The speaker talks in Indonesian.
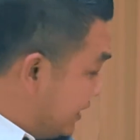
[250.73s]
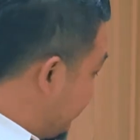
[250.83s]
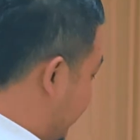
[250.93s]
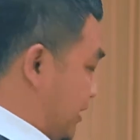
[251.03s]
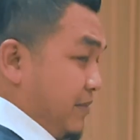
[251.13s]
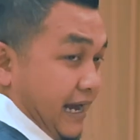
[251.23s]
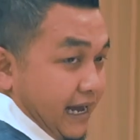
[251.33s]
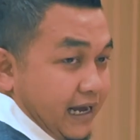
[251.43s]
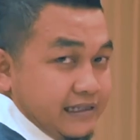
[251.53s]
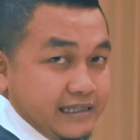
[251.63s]
dan ukuran
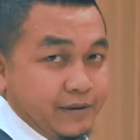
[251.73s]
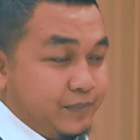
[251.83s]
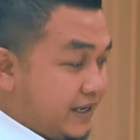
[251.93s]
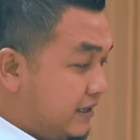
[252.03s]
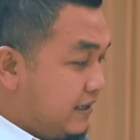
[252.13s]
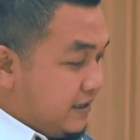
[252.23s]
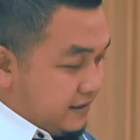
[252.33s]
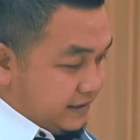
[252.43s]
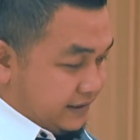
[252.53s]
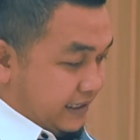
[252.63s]
belakang tetapi
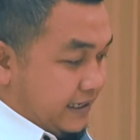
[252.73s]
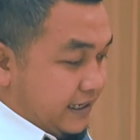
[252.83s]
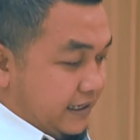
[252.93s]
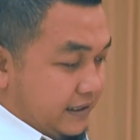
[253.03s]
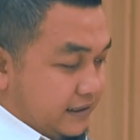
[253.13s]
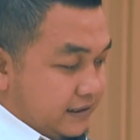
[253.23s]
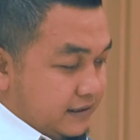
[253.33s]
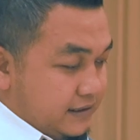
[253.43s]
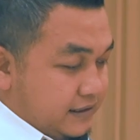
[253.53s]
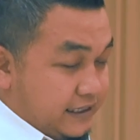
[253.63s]
secara
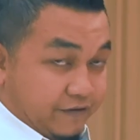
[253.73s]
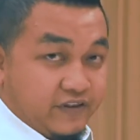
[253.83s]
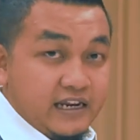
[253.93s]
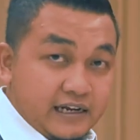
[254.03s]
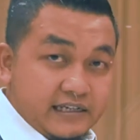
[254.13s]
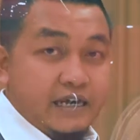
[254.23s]
uh, safety dan